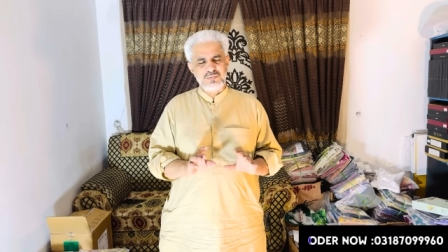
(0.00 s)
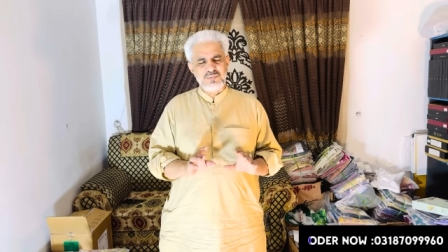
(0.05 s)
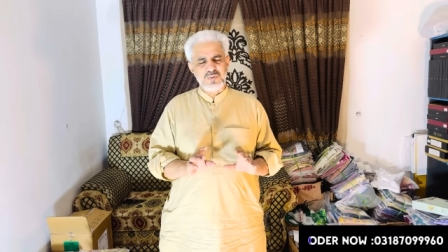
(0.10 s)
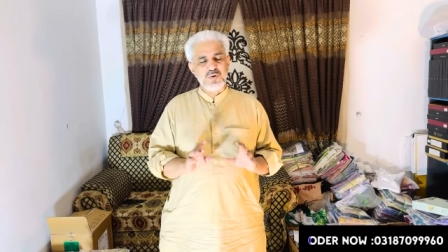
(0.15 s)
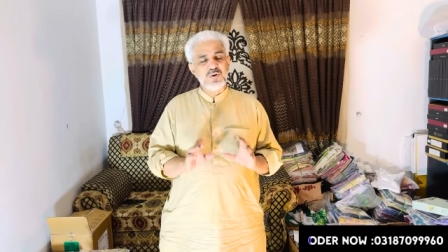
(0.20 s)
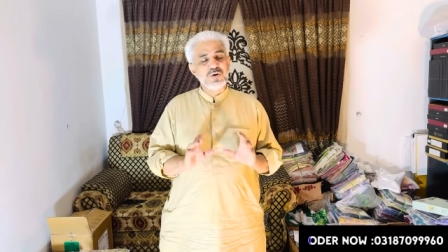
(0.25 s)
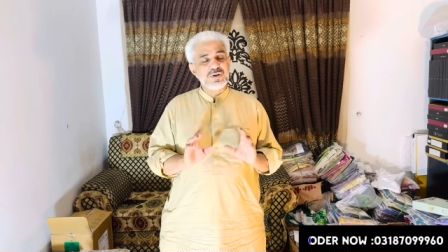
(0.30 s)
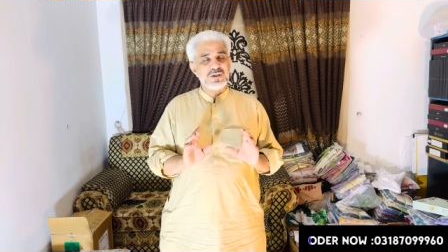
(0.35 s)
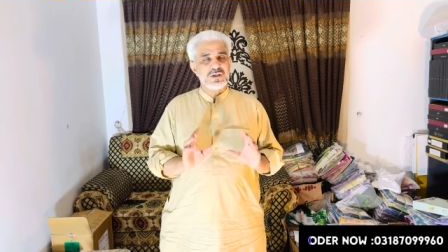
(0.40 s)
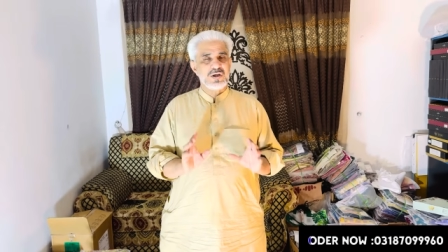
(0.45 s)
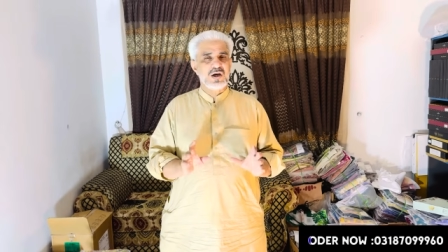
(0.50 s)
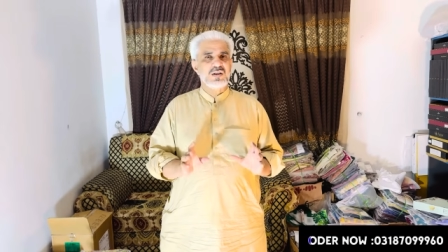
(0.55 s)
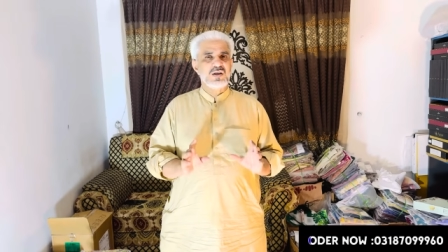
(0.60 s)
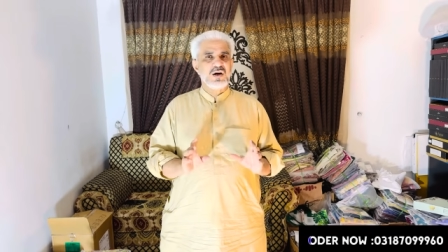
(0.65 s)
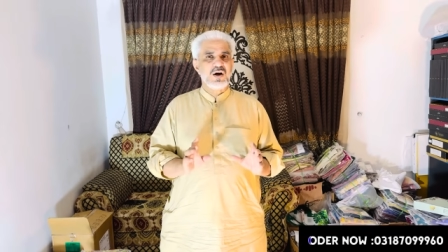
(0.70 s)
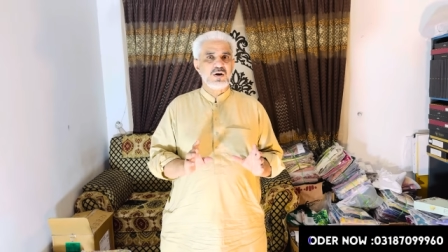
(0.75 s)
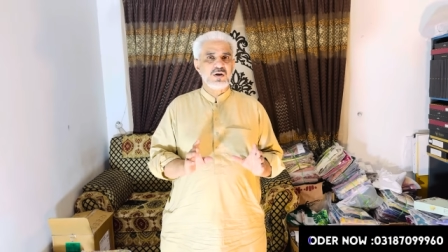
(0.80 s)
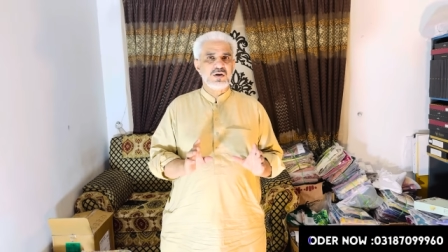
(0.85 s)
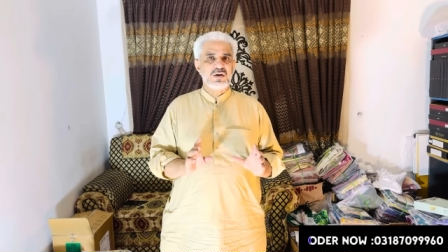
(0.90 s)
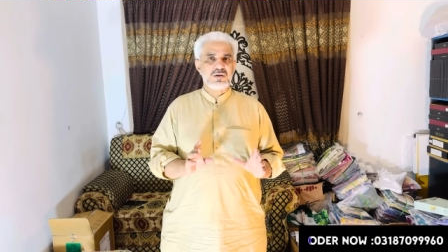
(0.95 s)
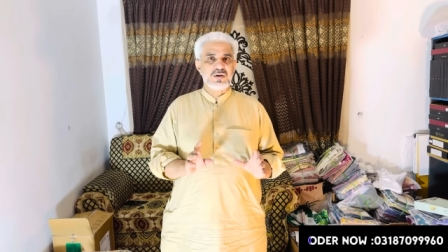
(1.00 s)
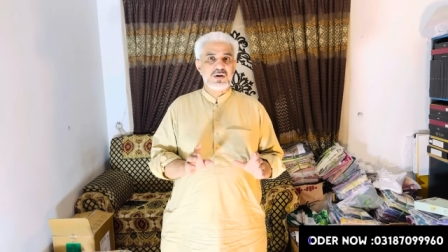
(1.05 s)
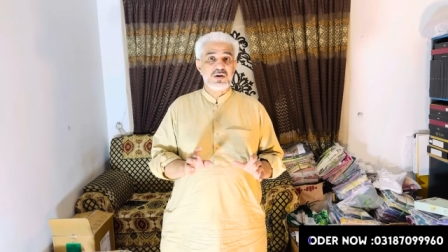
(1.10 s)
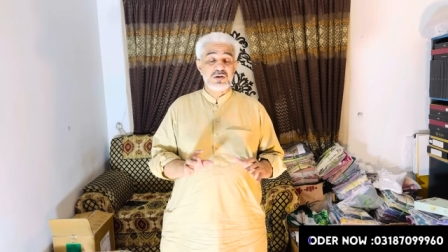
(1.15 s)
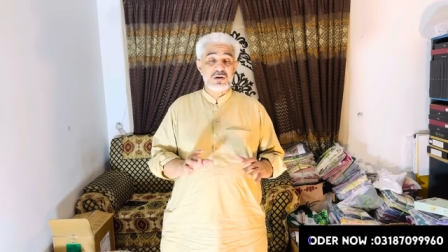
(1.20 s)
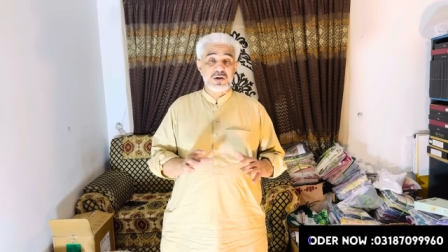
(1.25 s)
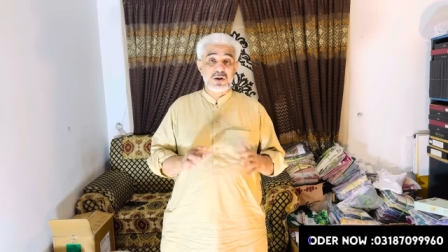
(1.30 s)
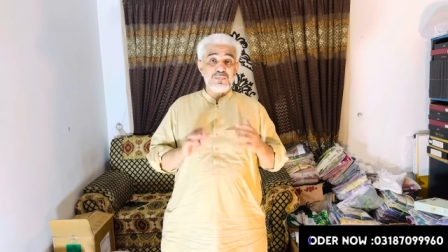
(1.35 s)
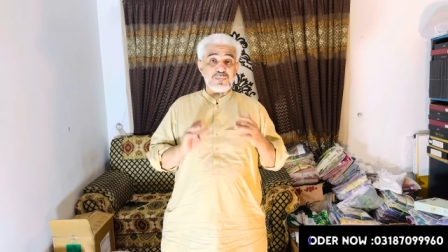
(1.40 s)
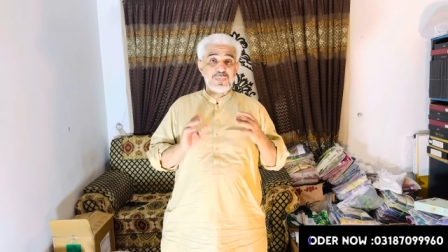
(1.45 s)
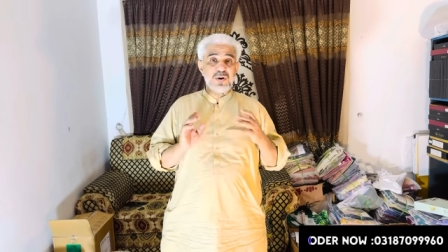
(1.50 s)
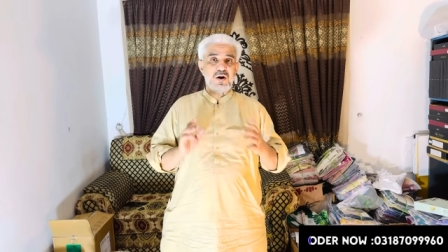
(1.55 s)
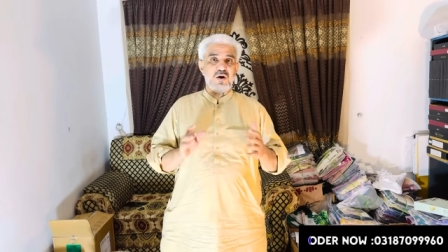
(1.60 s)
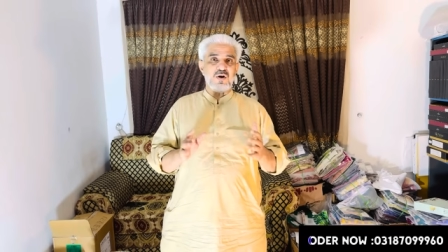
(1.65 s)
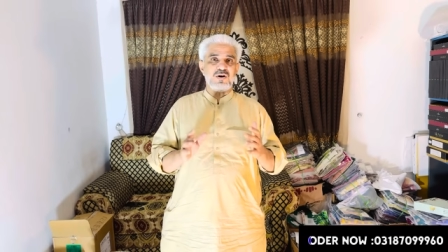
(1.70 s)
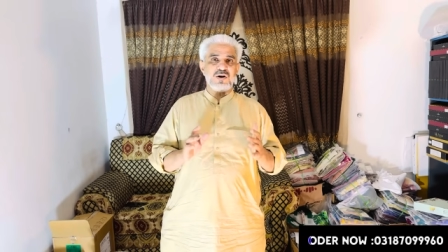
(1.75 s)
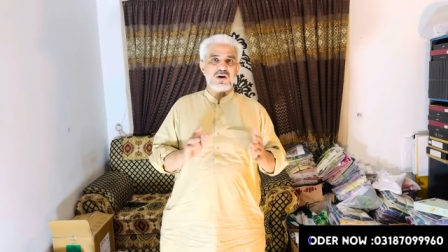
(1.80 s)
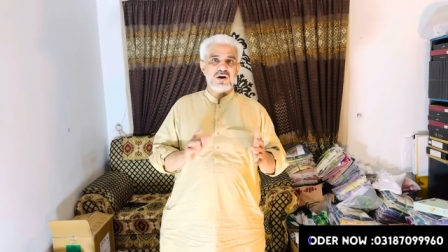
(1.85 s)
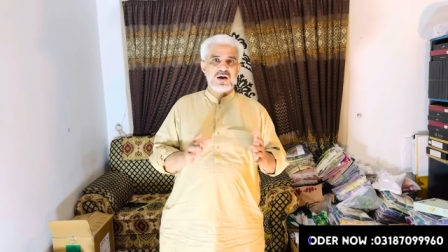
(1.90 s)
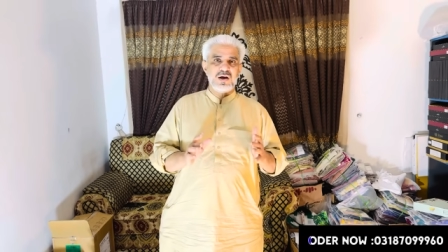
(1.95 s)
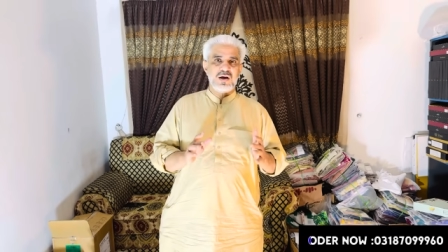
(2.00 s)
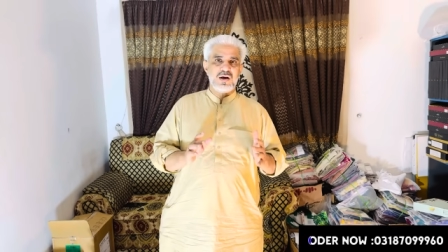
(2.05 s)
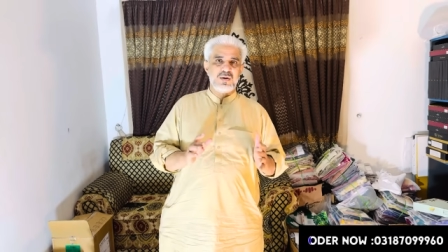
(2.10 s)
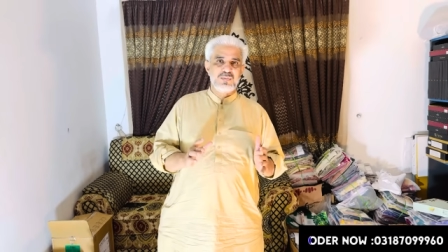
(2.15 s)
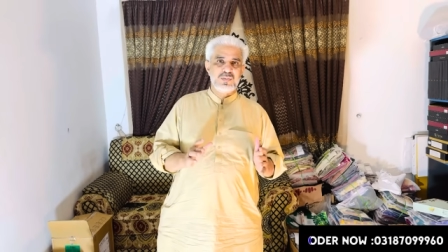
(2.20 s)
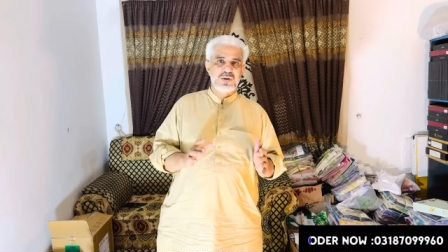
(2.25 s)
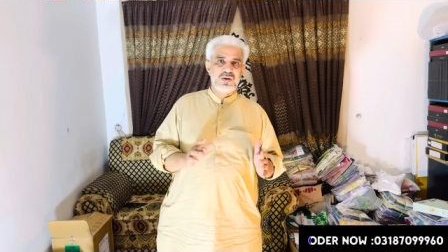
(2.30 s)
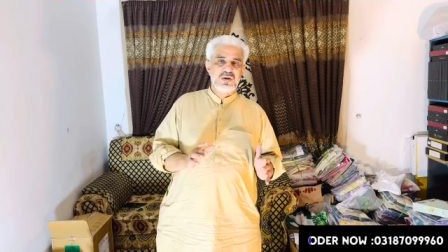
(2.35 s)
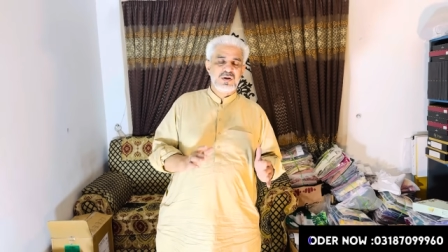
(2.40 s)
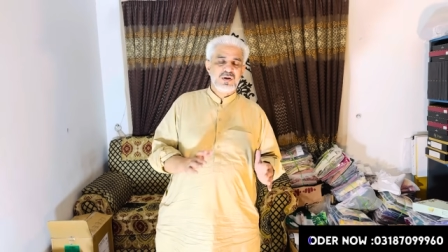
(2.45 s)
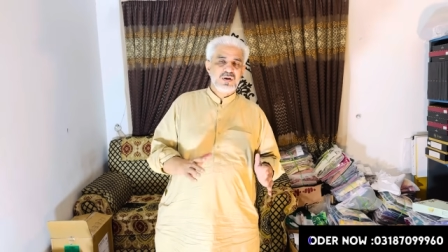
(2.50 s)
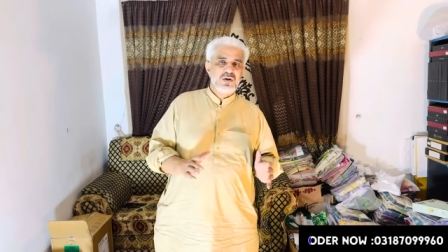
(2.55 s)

बहुत ज़्यादा ऑर्डर थे ट्रिपल ऑर्डर आए हमें